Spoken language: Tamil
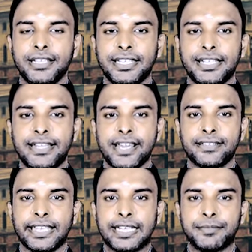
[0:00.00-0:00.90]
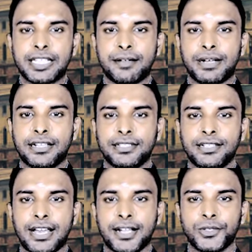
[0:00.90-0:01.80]
இரண்டாயிரத்தி இருபதாம் ஆண்டு
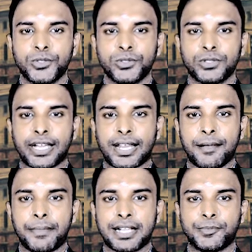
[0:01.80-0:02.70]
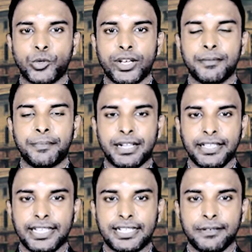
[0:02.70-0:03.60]
நாகோர்னோ கராபாக் போரில்
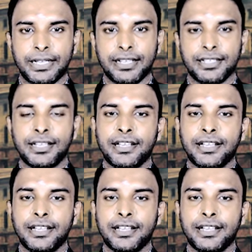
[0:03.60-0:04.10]
பங்கேற்கவில்லை